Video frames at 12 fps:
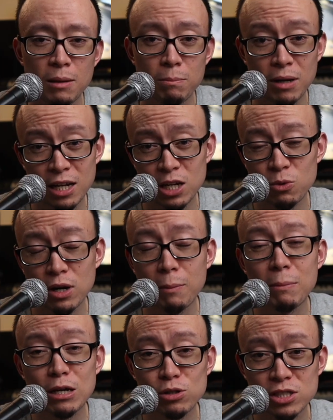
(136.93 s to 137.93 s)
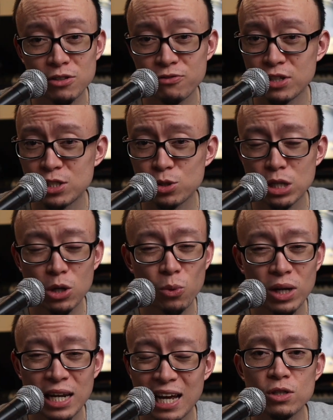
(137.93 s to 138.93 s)
Pangalawa, meron siyang feature na
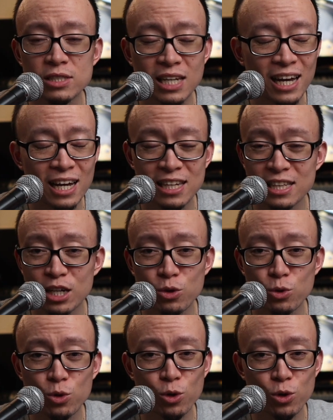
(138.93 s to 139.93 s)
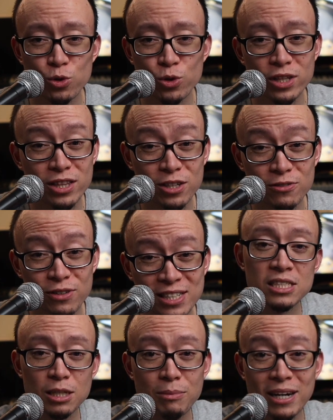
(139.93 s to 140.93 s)
wala sa kahit anong audio interface sa
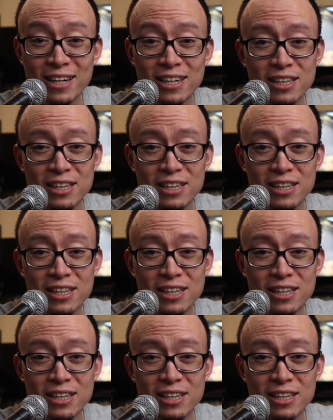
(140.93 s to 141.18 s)
market